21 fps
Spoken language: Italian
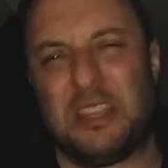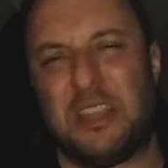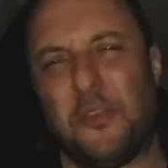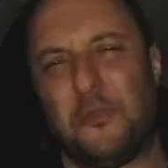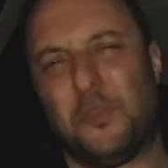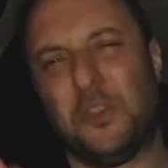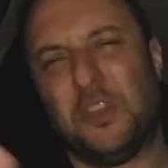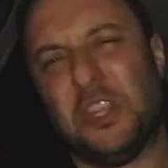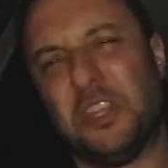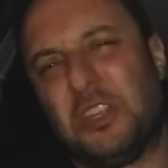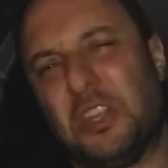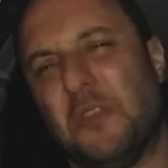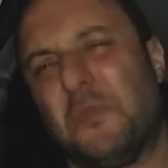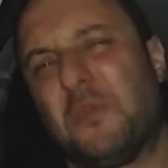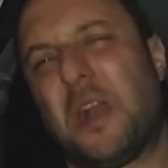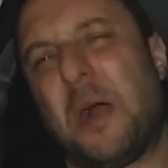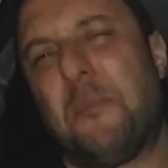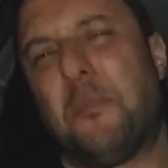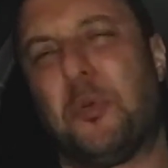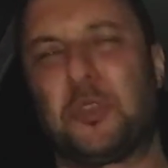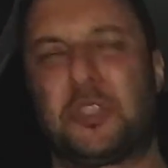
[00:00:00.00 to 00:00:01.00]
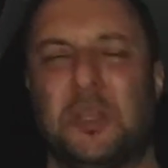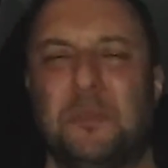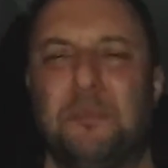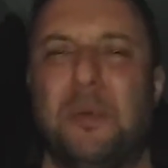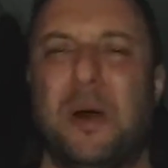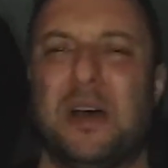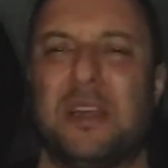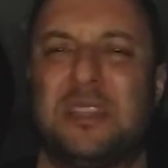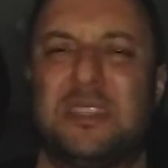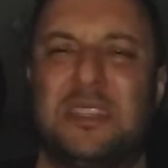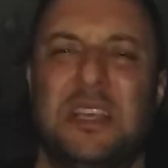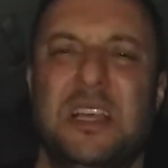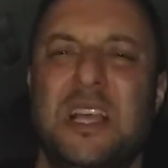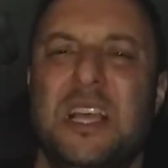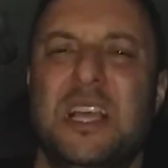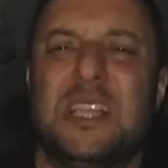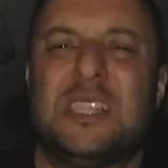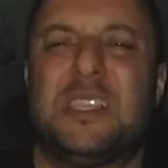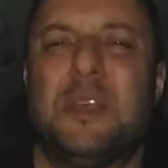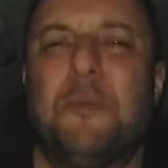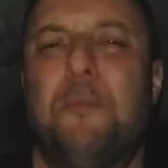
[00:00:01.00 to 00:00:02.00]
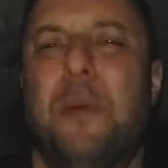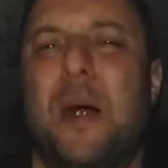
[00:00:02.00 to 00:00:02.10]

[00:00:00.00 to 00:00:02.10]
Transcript: definitivo, capo se, se